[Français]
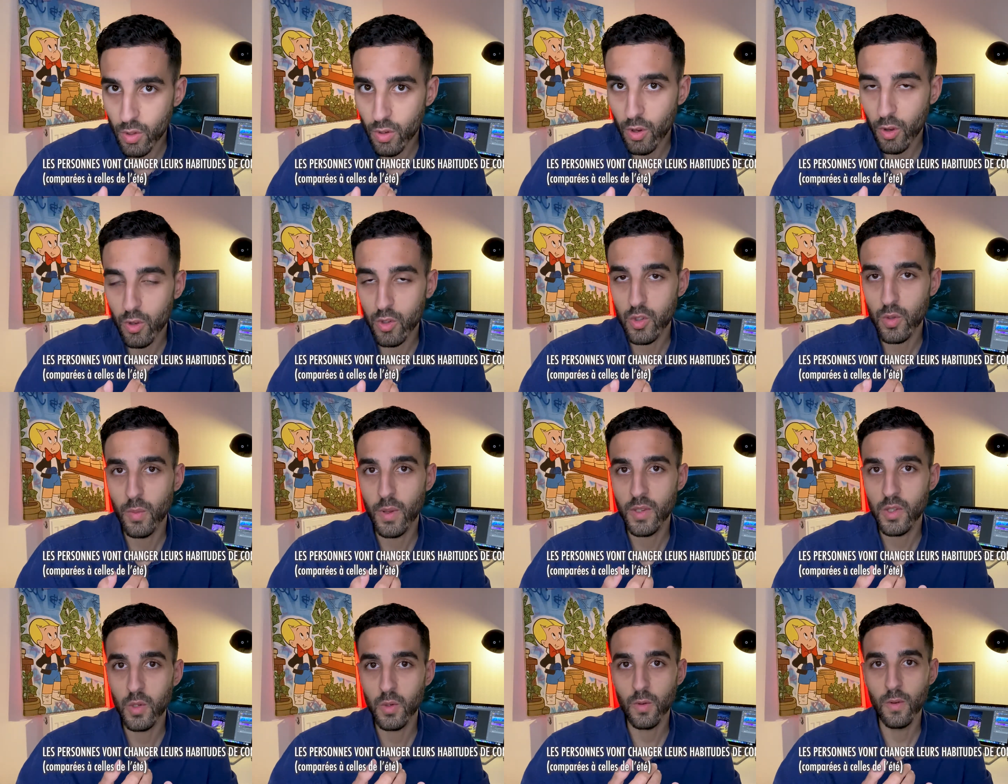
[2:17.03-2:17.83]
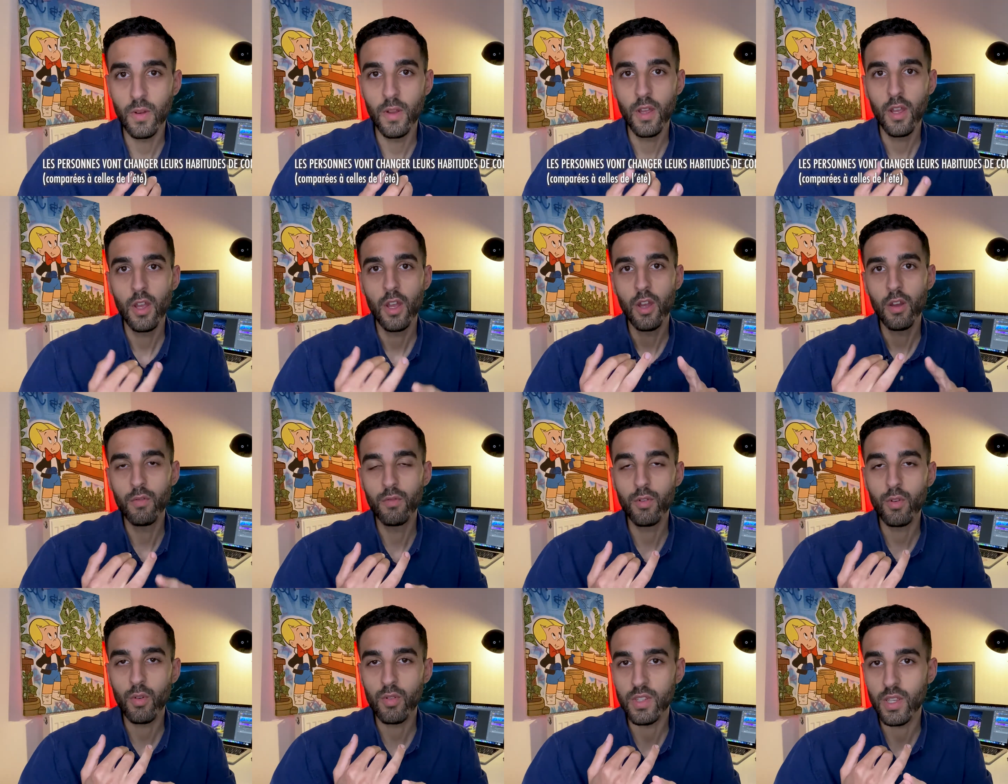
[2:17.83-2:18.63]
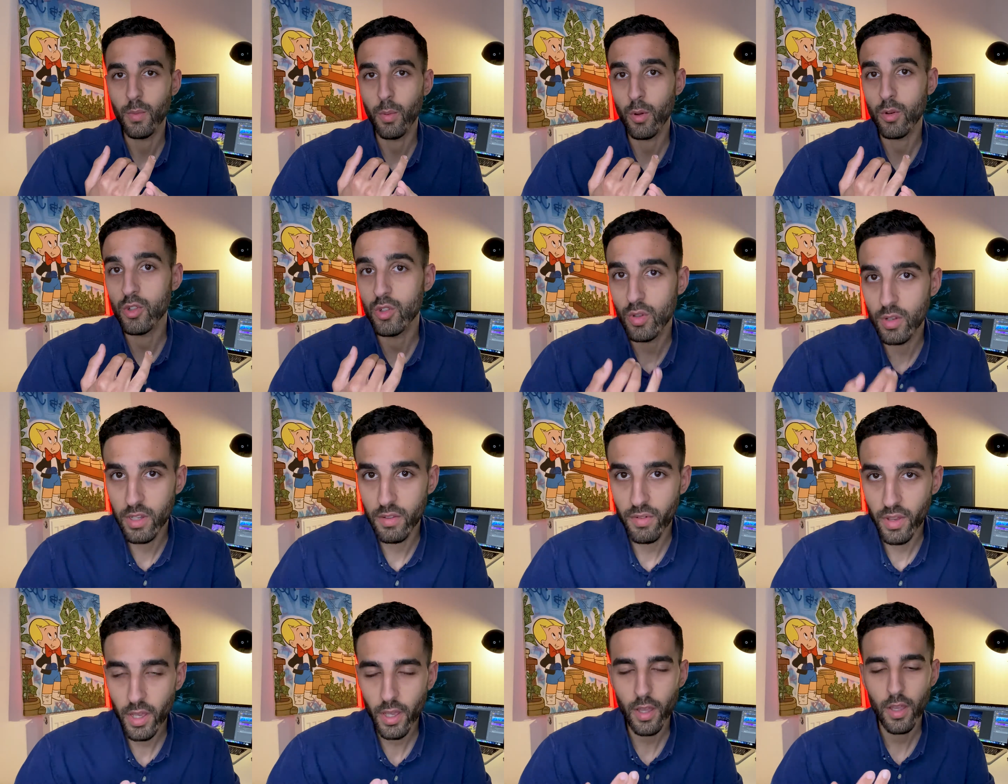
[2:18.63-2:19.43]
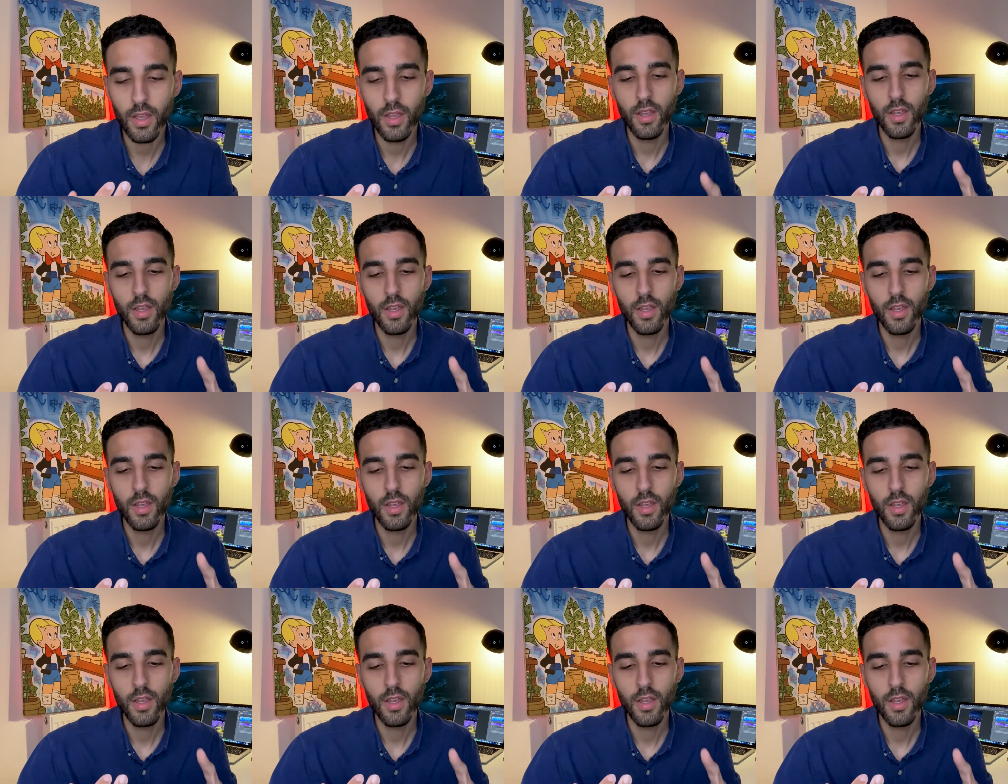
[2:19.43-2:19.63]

consommation, vu qu'on s'approche de l'hiver,